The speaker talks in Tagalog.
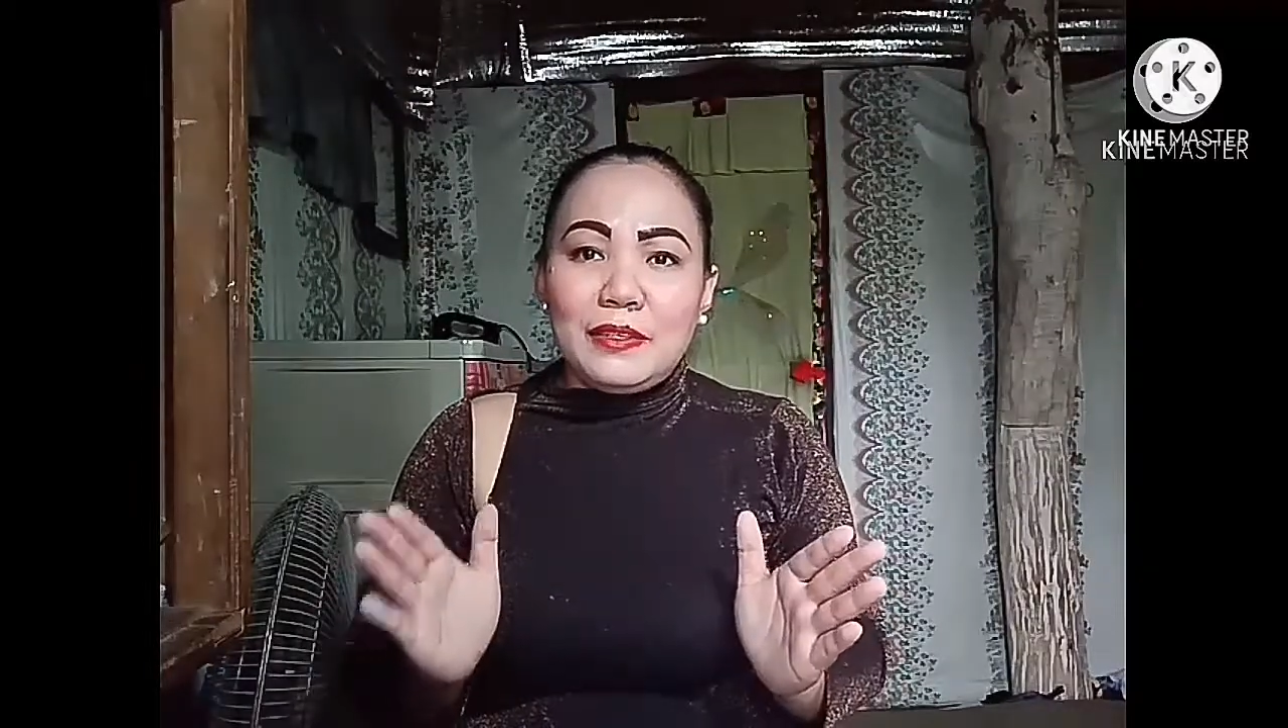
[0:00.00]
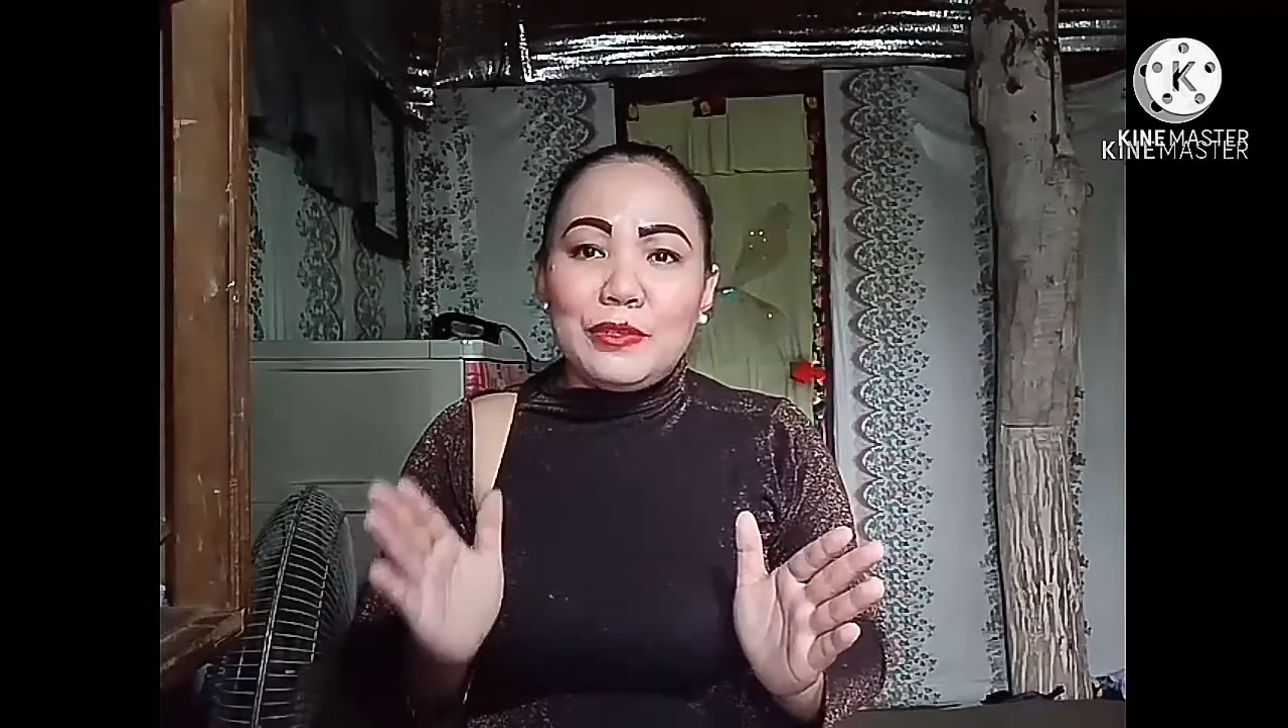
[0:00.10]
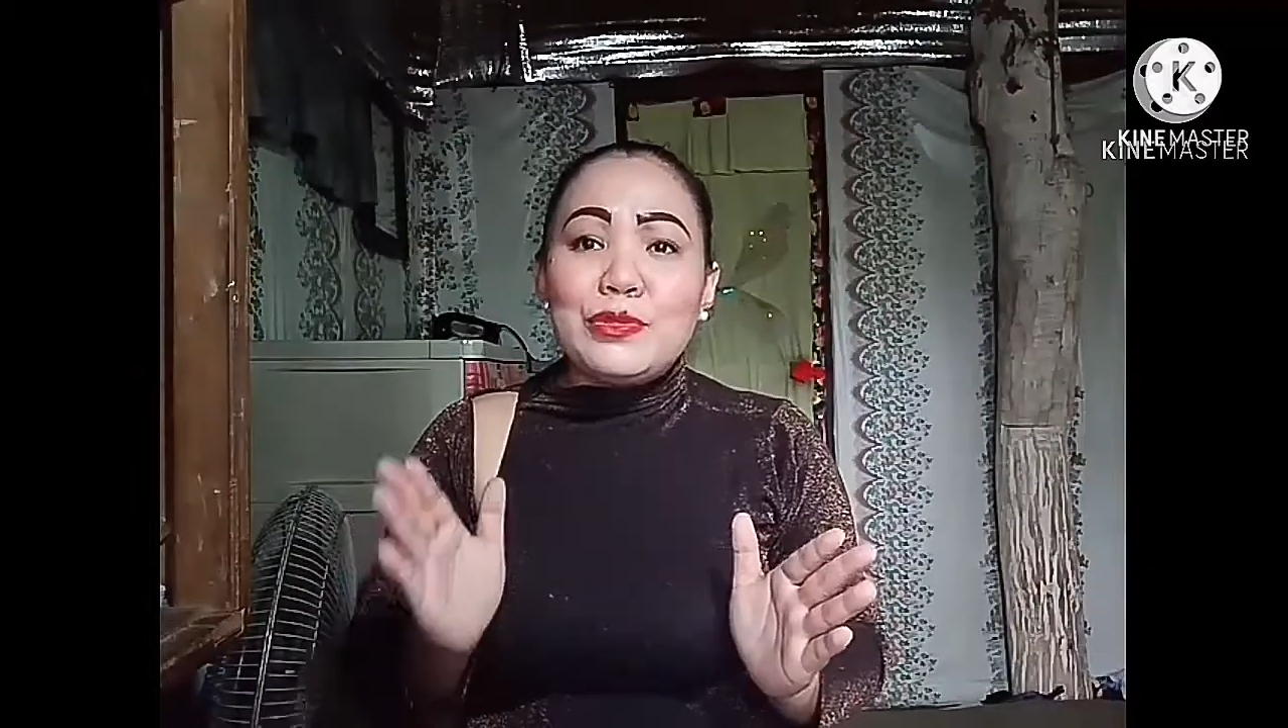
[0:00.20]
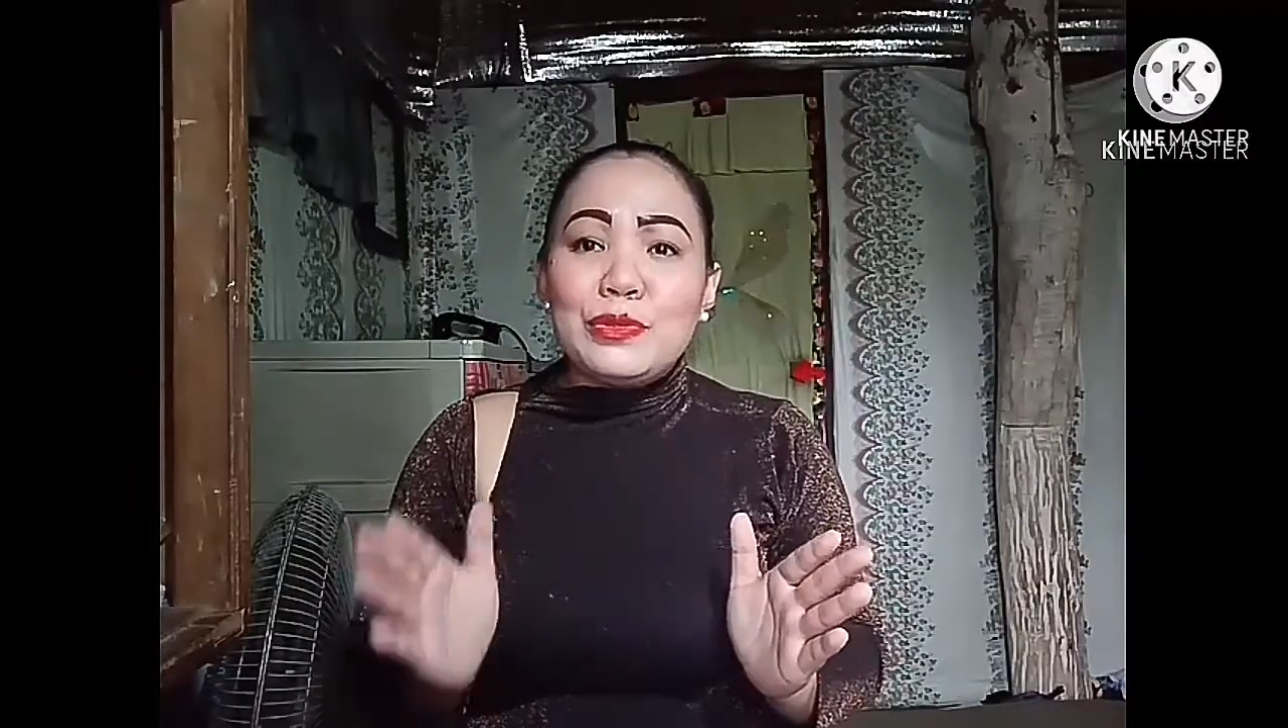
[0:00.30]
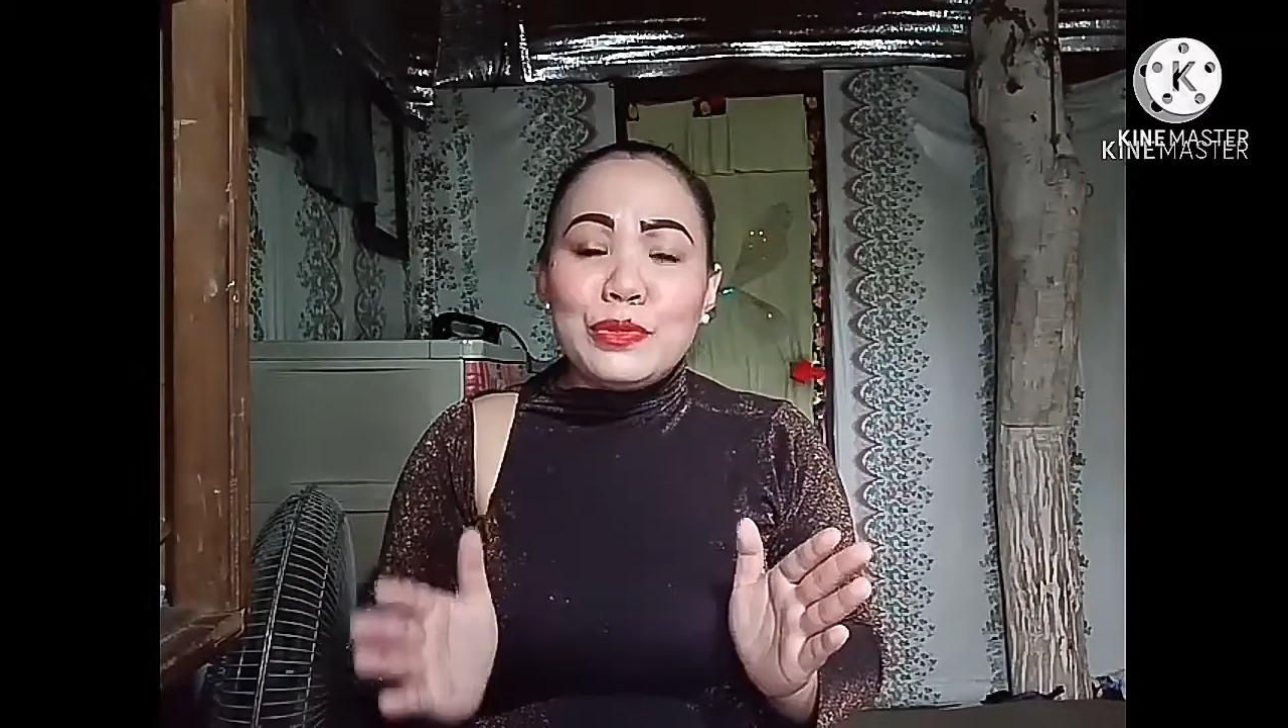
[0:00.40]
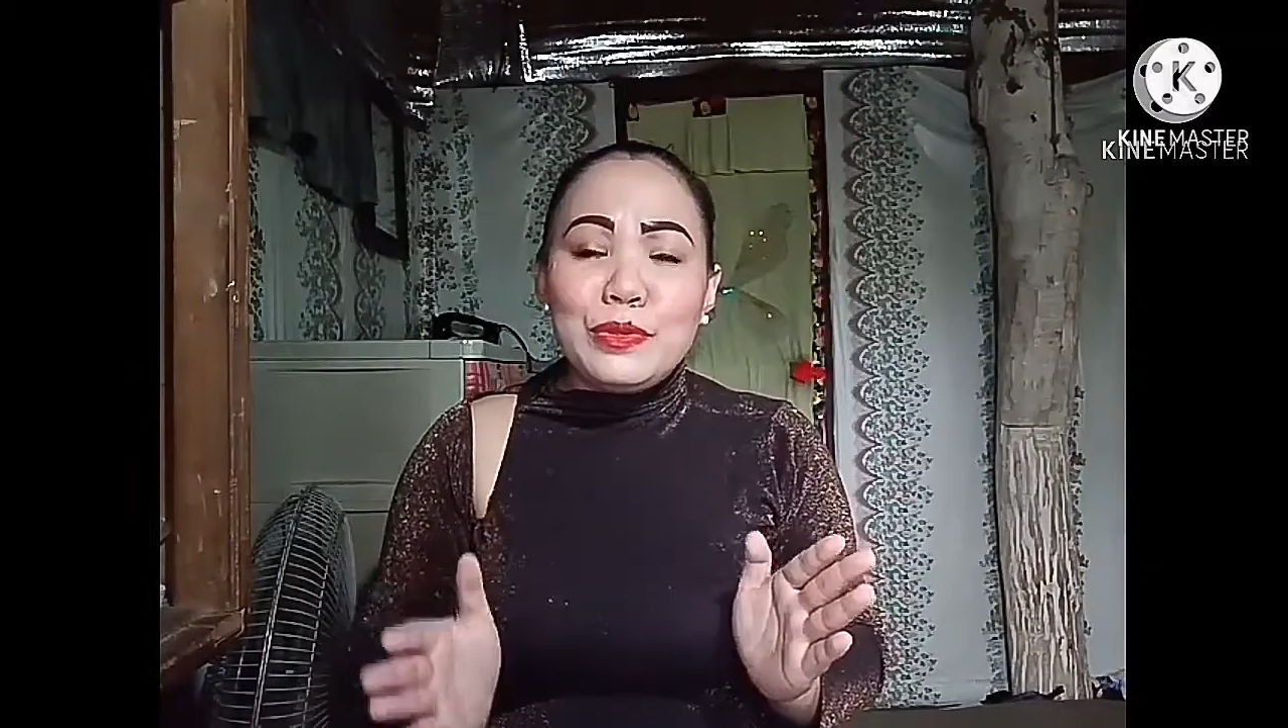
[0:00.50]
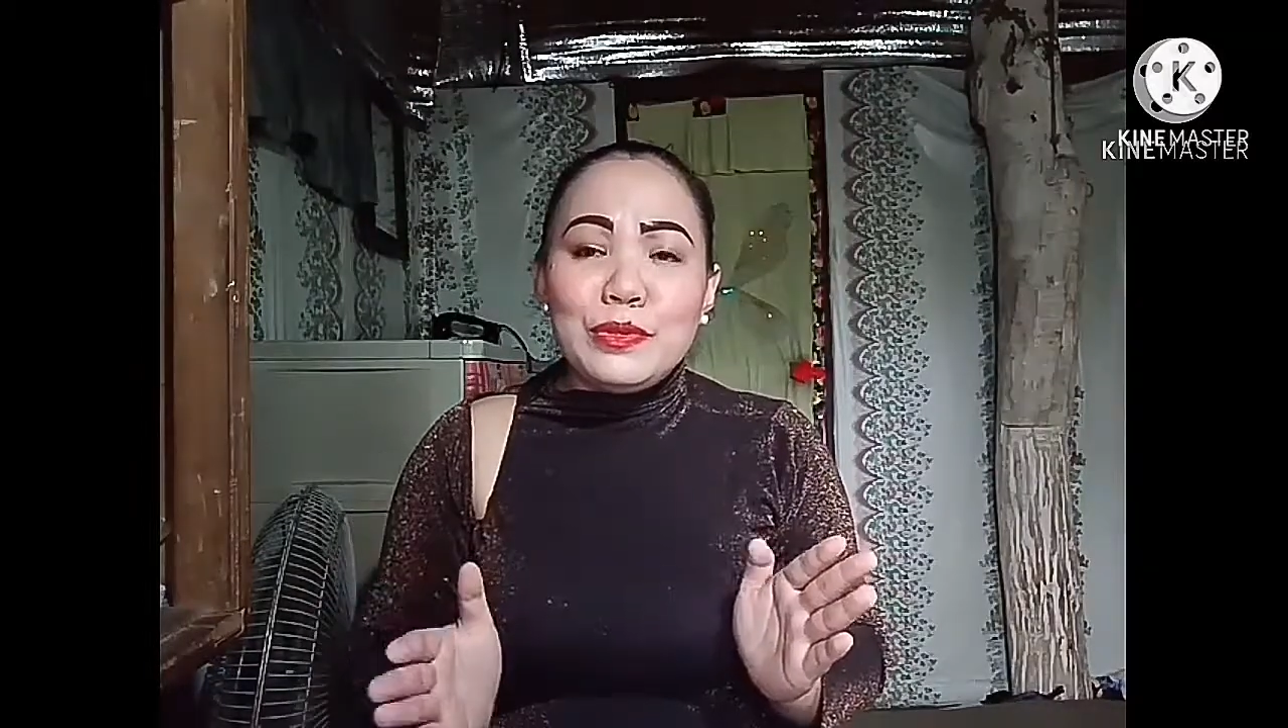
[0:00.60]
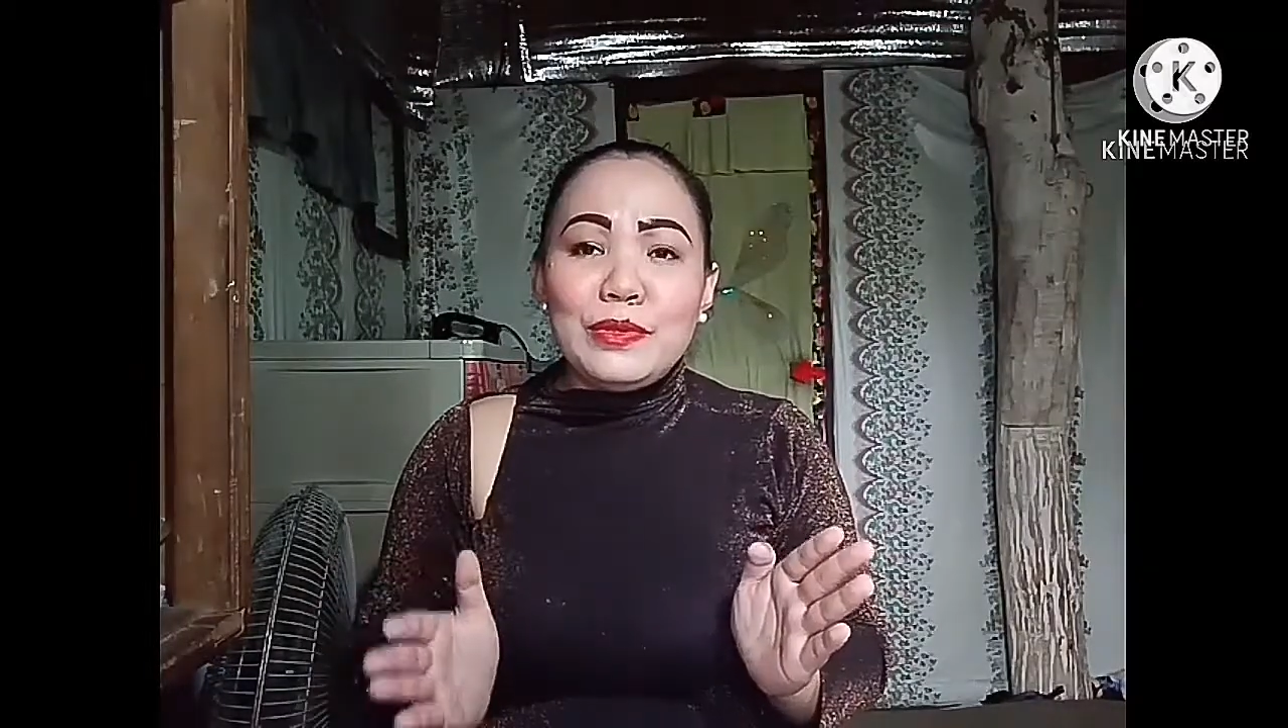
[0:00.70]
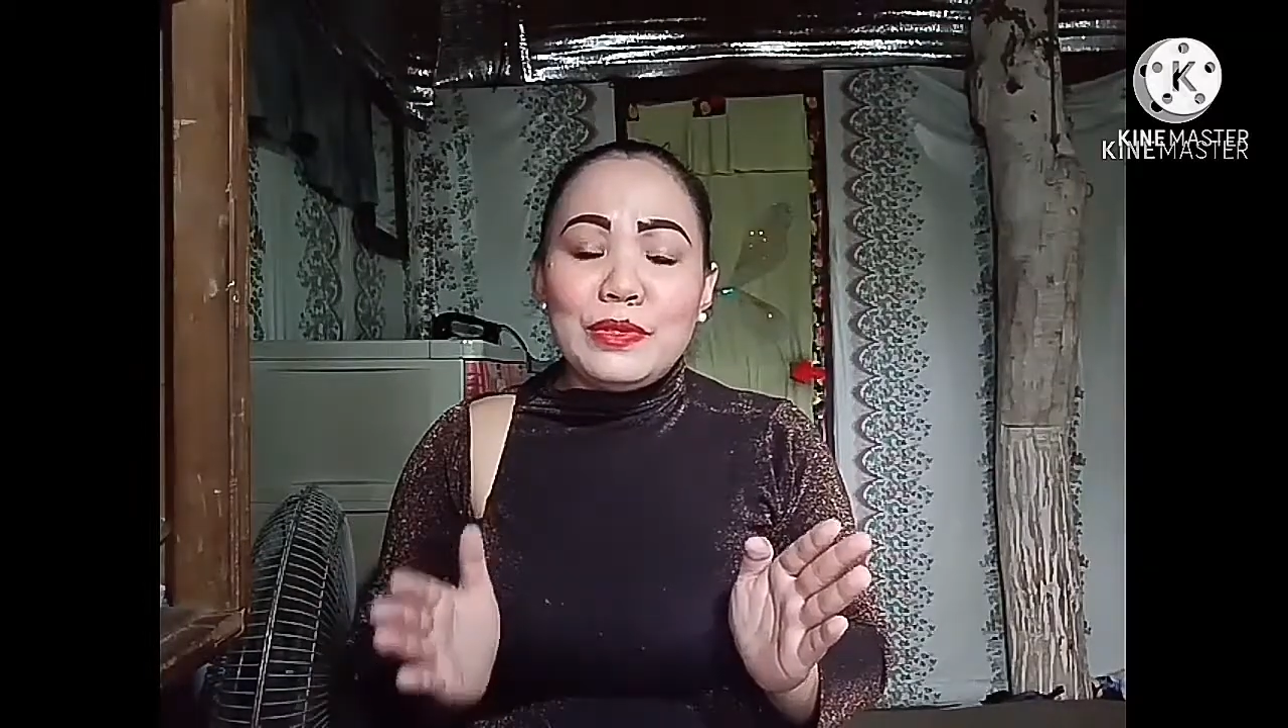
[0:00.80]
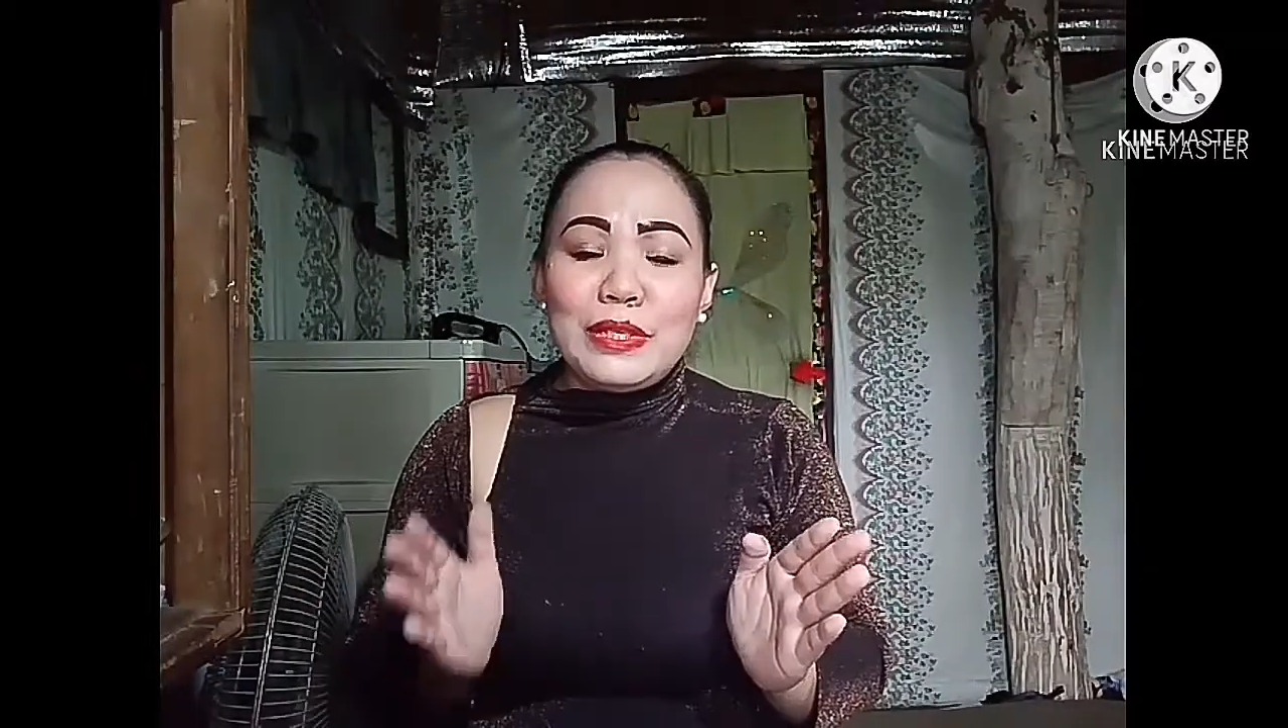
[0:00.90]
gusto
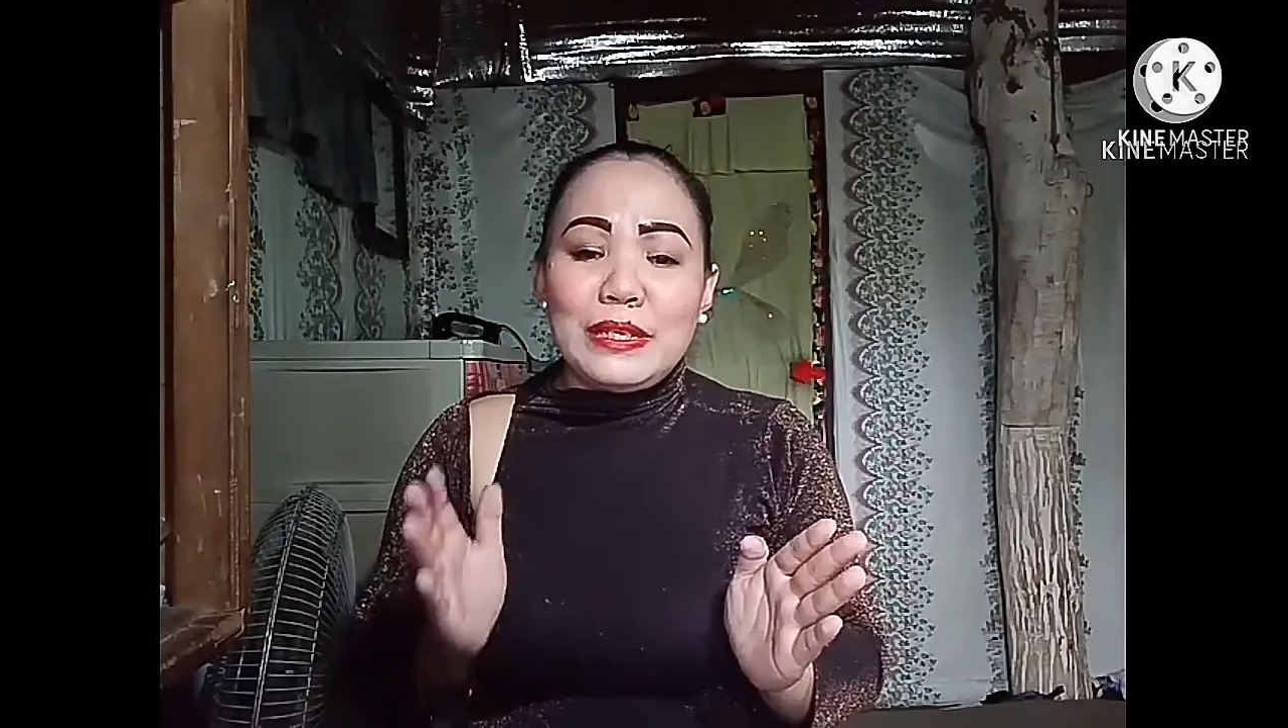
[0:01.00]
kong